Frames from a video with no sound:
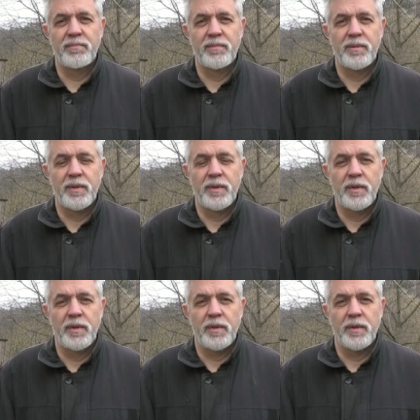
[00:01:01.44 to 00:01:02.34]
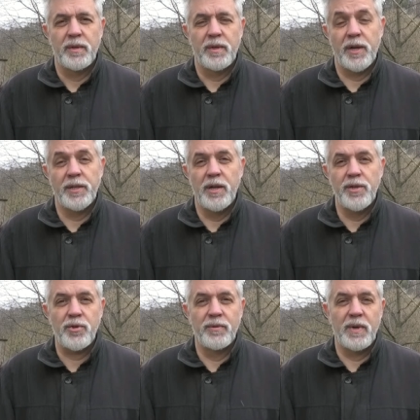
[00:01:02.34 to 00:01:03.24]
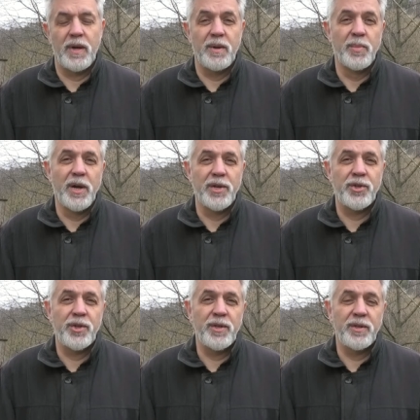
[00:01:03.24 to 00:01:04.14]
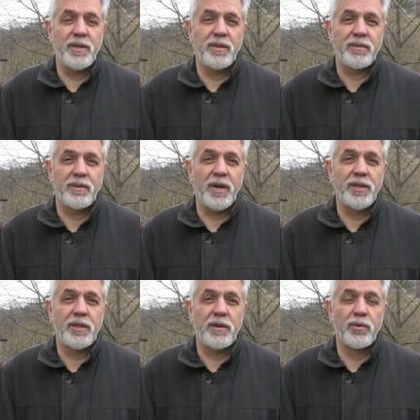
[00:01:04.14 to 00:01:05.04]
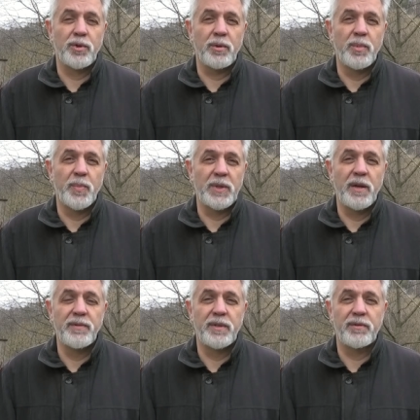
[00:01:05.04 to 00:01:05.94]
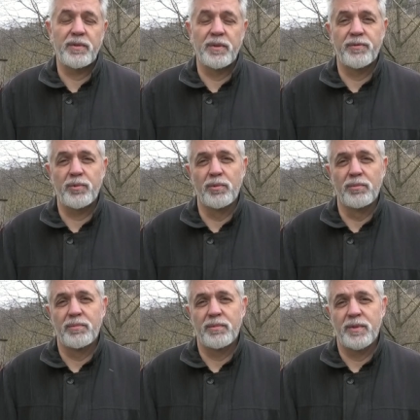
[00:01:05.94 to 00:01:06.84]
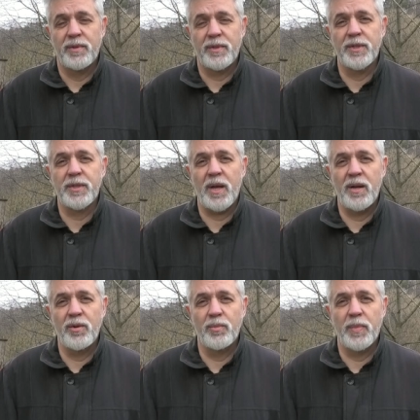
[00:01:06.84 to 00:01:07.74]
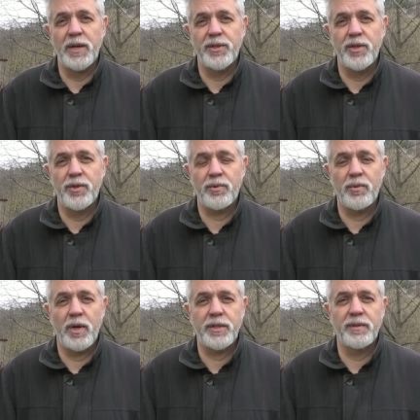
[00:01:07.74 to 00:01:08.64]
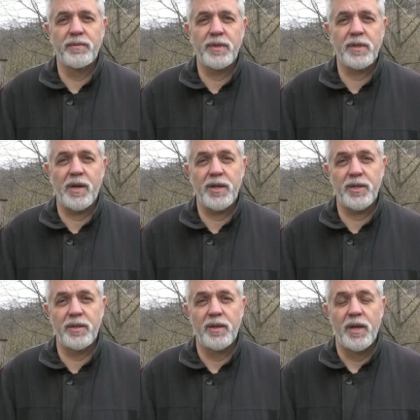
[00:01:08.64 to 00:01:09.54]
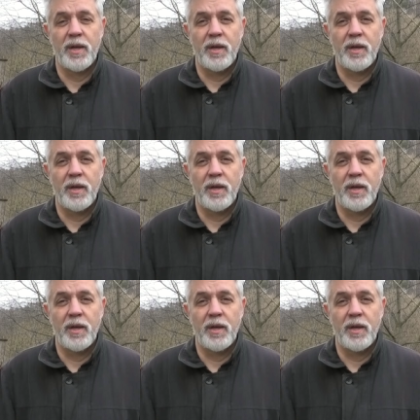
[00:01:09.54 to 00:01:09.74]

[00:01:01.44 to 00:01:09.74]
– ради личного обогащения, ради того, чтобы подавить э, всю социальную, политическую активность граждан